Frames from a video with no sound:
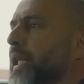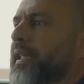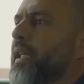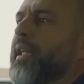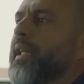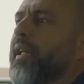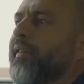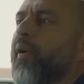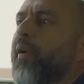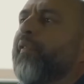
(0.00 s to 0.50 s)
ich
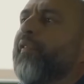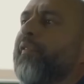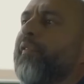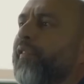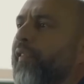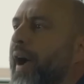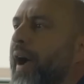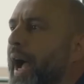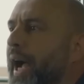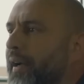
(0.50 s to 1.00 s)
dich jetzt offen
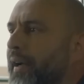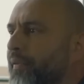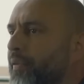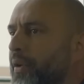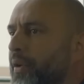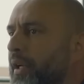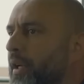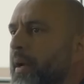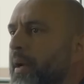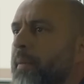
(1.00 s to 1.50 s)
fragen
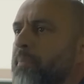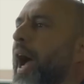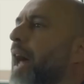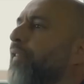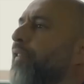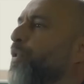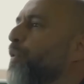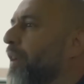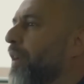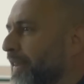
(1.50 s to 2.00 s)
würde,
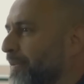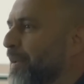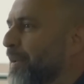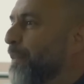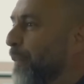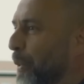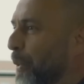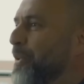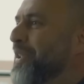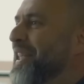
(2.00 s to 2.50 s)
hast du was
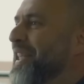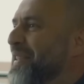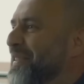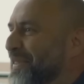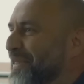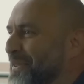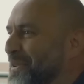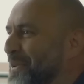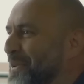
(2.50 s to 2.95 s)
mit Putin zu